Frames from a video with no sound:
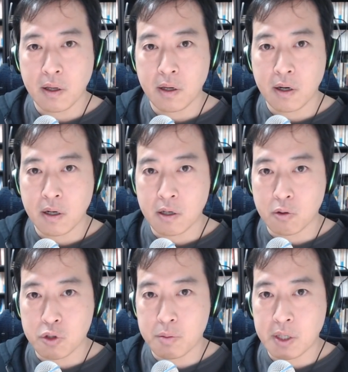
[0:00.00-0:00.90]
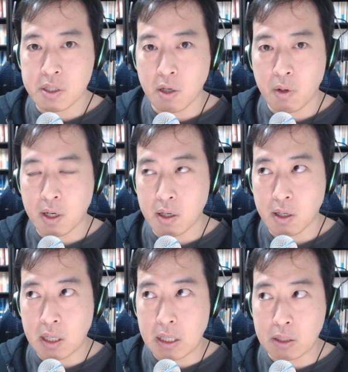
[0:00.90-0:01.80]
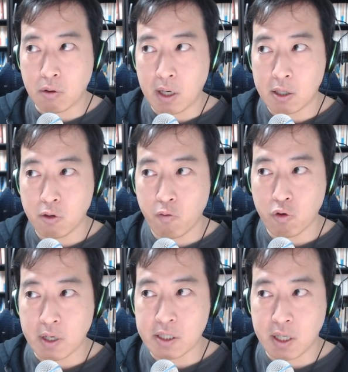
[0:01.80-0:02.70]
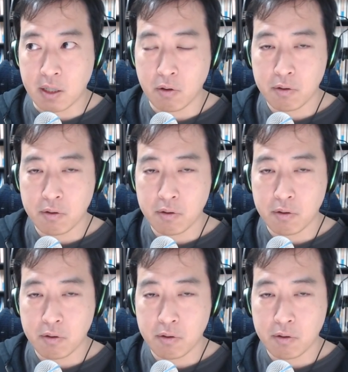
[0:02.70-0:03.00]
えー、彼らとしましては、えーと、ハードフォークはしない。